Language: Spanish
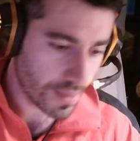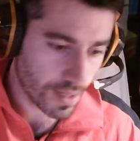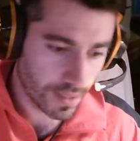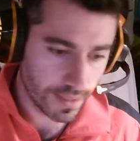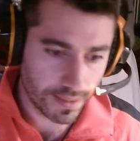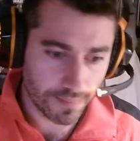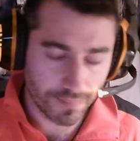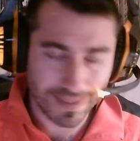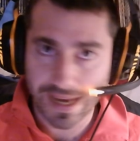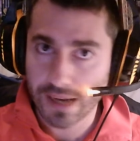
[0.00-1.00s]
eh,
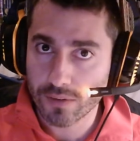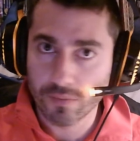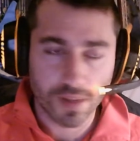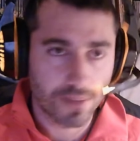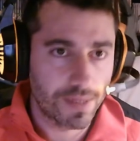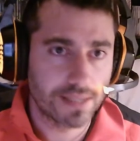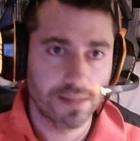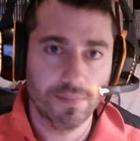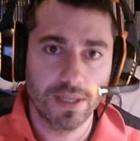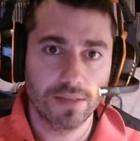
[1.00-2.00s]
me da algún problema de
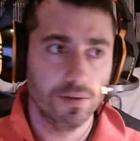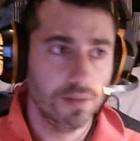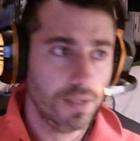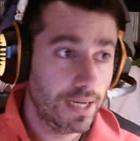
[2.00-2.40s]
rendimiento.